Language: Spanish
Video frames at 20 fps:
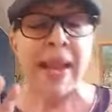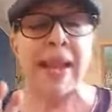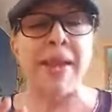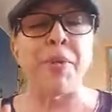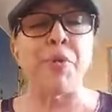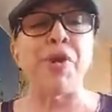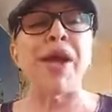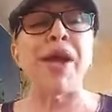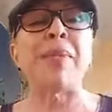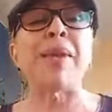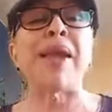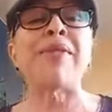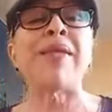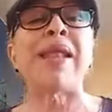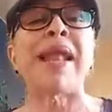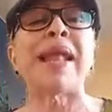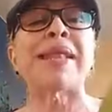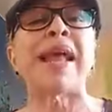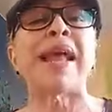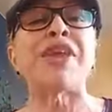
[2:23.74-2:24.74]
Le voy a hablar
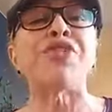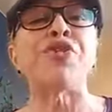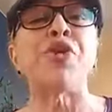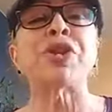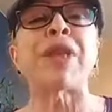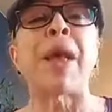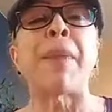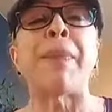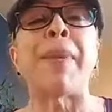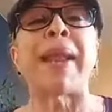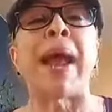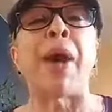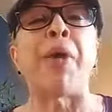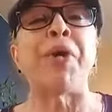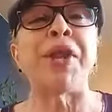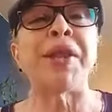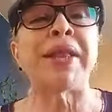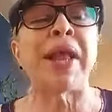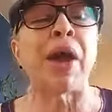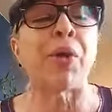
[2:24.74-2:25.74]
de la Tayota para
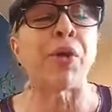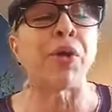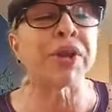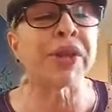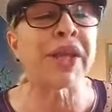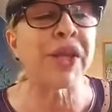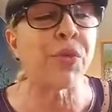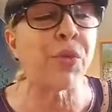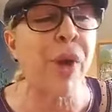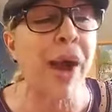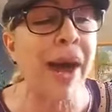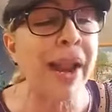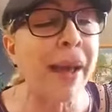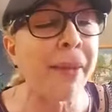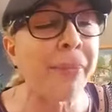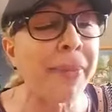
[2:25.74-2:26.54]
ahorita continuar